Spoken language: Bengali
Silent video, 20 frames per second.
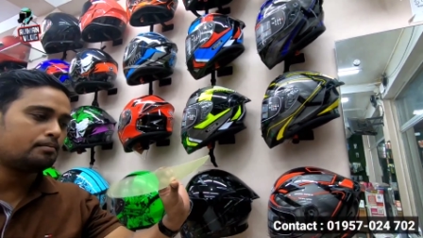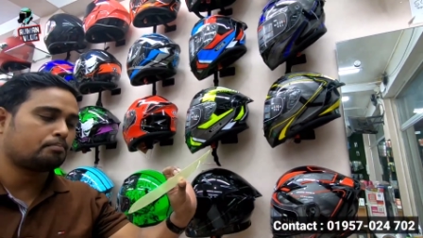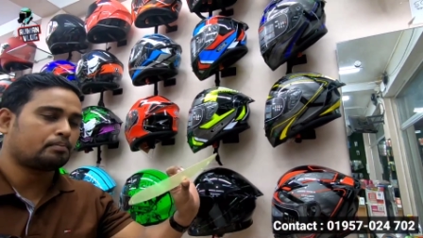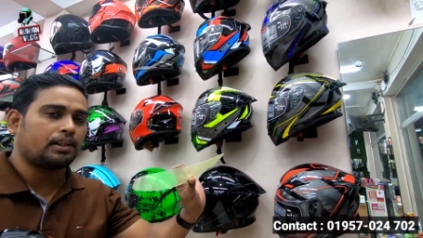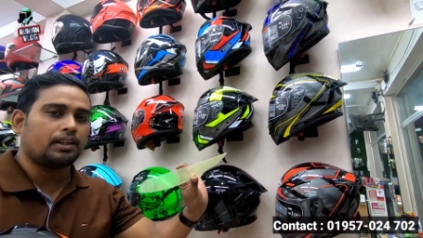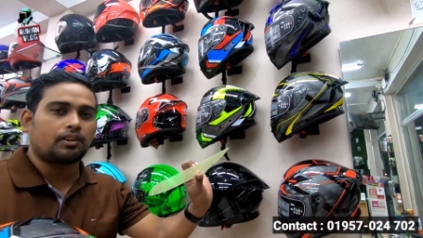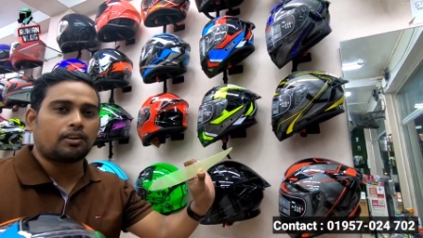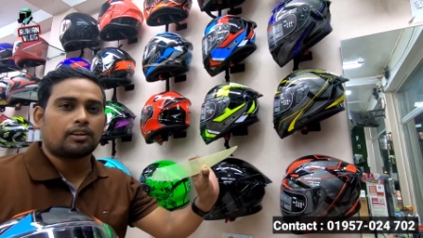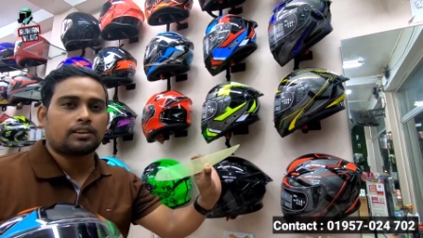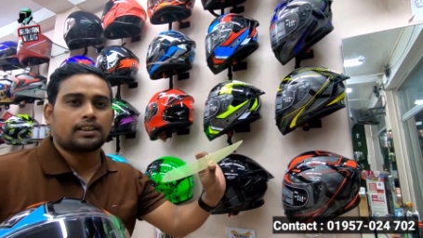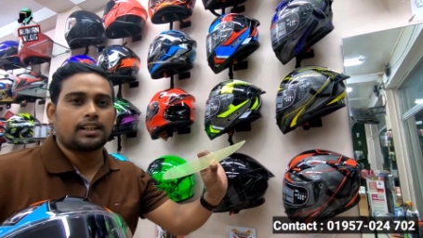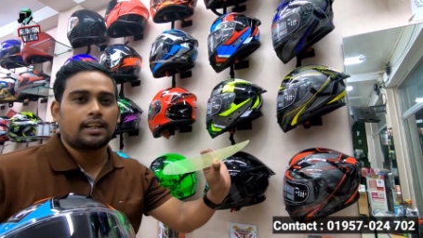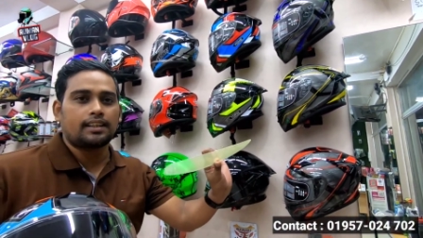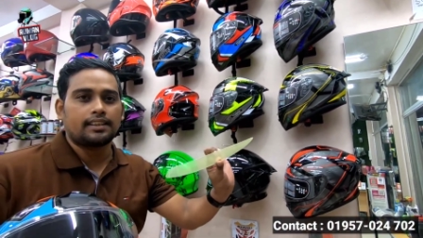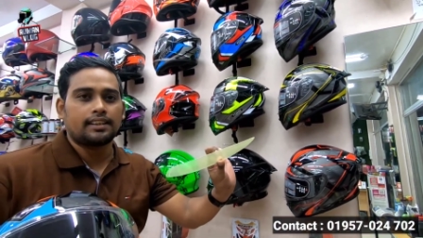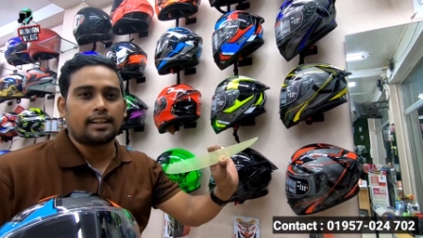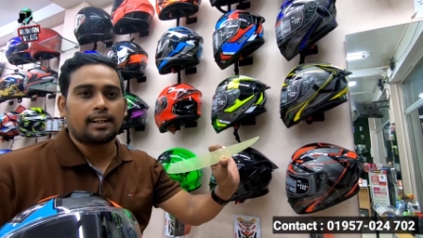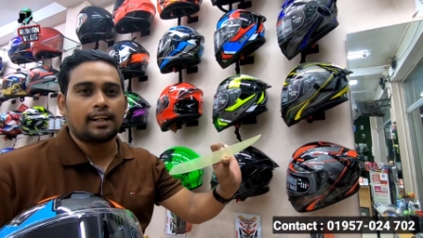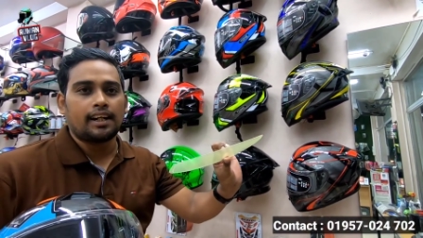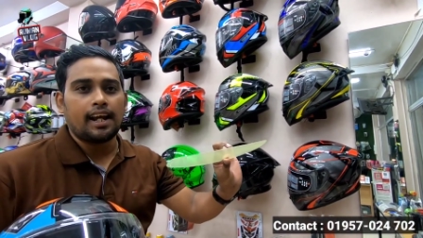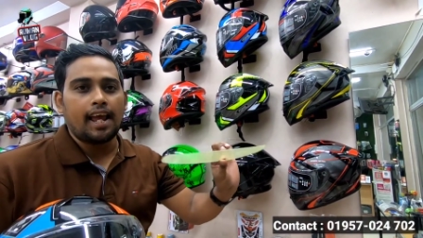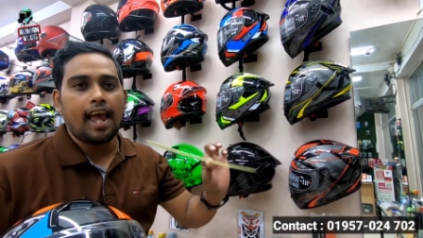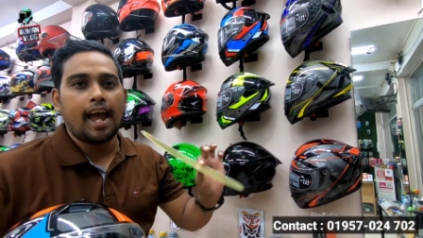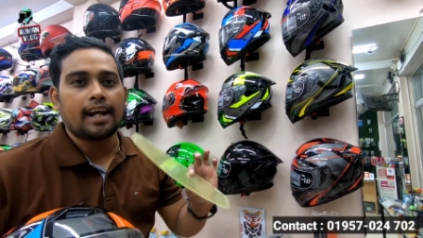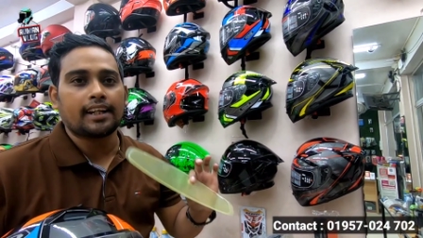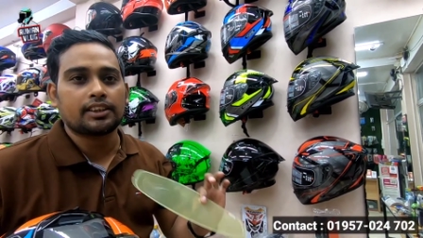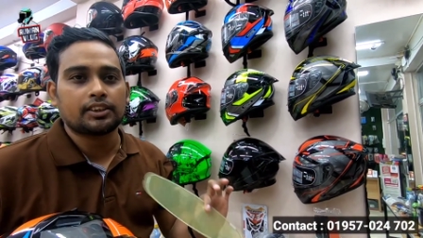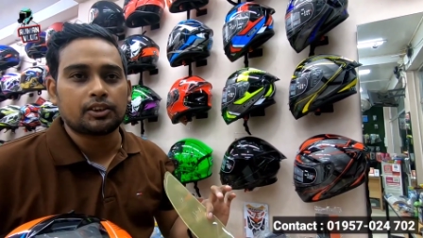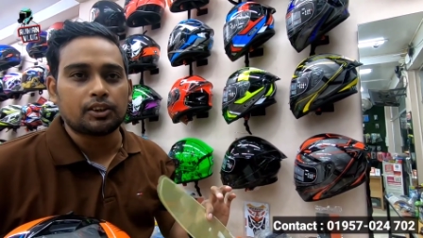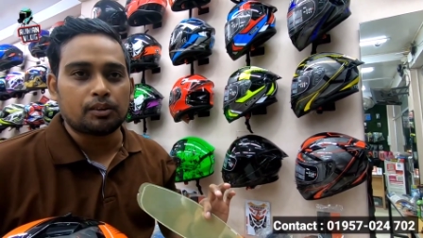পিনলক থার্টিটা
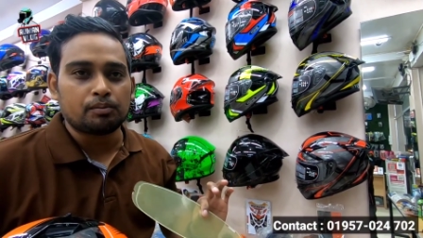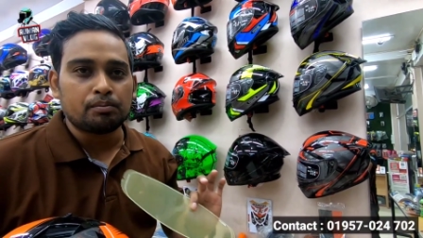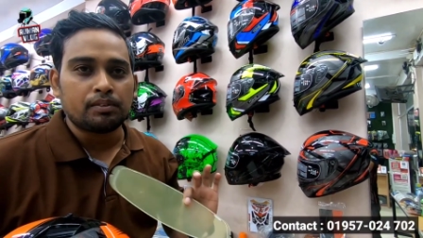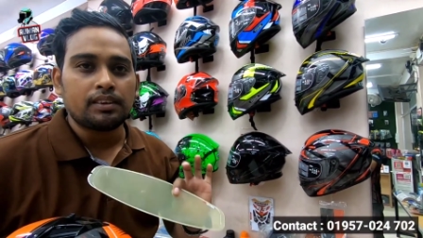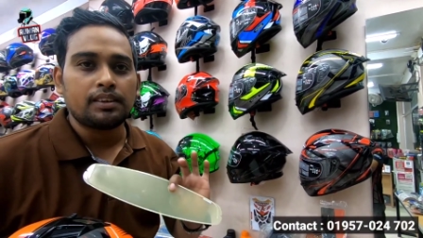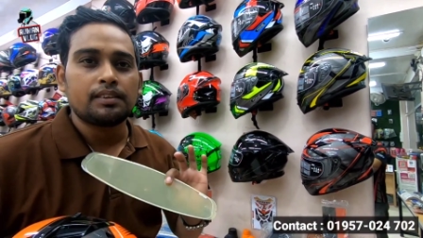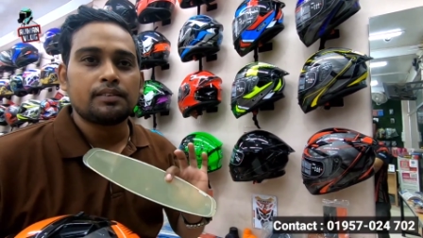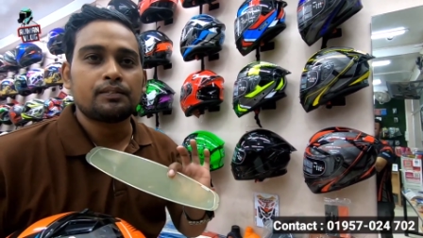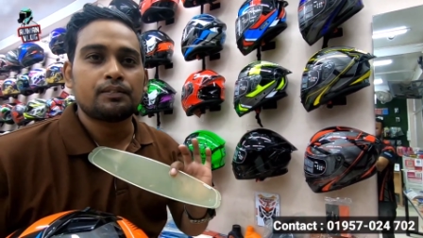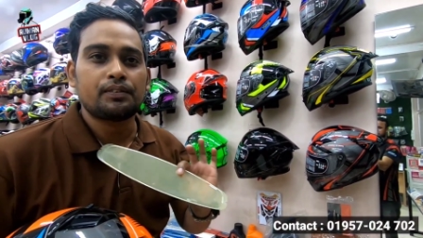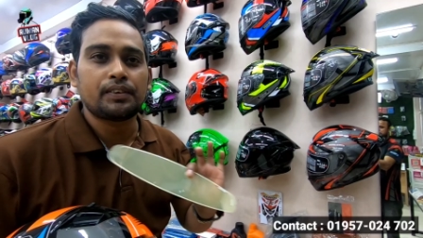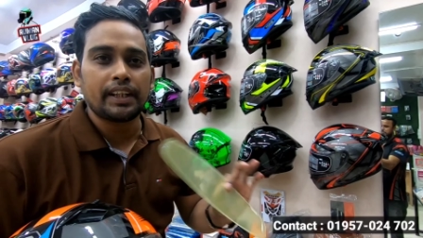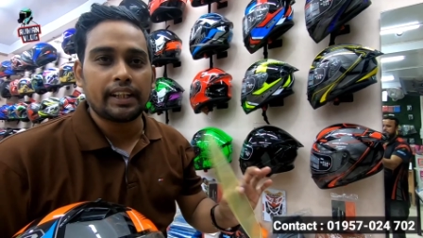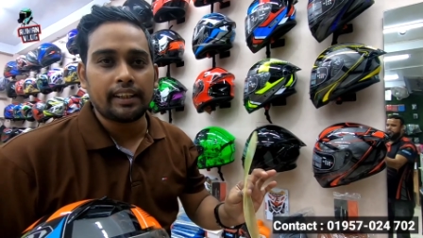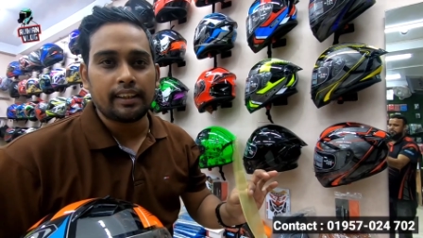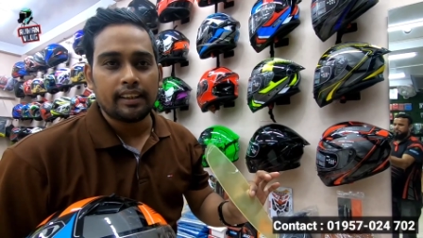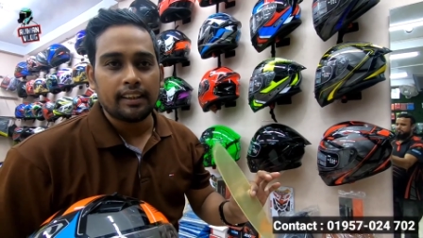একদম ফ্রি